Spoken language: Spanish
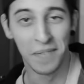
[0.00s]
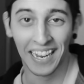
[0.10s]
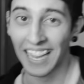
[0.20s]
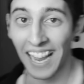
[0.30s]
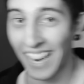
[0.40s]

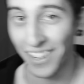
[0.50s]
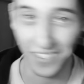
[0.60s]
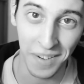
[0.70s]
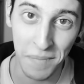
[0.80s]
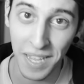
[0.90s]
me
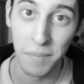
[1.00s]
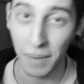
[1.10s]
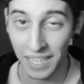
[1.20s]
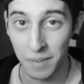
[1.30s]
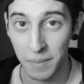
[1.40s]
cagaron en vez de
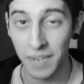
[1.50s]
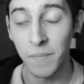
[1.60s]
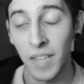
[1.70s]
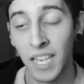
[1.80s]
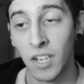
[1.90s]

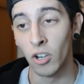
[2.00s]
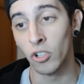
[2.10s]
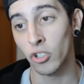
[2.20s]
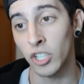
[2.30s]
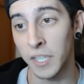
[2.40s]
parirme, o
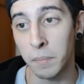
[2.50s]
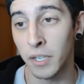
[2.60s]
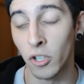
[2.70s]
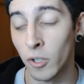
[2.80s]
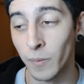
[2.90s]
no sé,
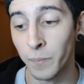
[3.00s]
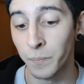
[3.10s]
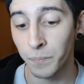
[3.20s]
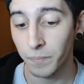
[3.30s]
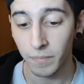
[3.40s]

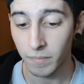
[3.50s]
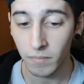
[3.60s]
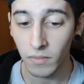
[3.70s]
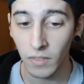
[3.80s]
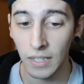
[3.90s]
pero
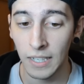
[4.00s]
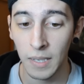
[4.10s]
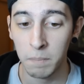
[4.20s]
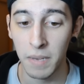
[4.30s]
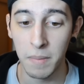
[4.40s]

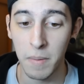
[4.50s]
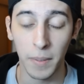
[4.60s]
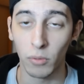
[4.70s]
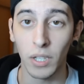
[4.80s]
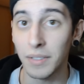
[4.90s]
me,
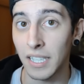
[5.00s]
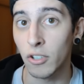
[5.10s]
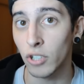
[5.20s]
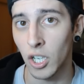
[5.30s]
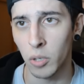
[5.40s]
preguntaba esas
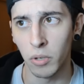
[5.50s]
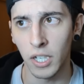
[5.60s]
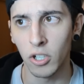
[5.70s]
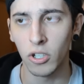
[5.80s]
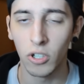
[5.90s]
cosas, como
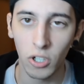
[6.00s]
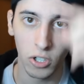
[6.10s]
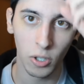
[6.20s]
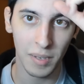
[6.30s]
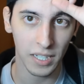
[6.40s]
que no,
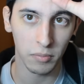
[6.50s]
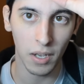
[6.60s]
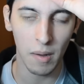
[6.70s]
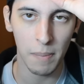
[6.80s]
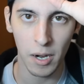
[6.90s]
no, no me
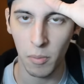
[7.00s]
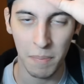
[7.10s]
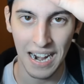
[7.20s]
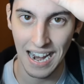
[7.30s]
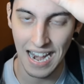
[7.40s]
aceptaba
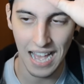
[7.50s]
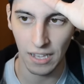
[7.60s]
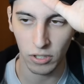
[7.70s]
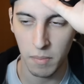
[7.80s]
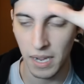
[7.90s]
para, para
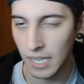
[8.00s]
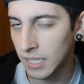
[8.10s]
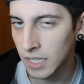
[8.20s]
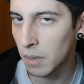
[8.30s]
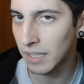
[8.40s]
nada, o sea, me
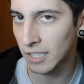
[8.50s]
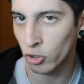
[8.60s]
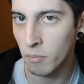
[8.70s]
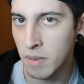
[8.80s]
rechazaba hasta yo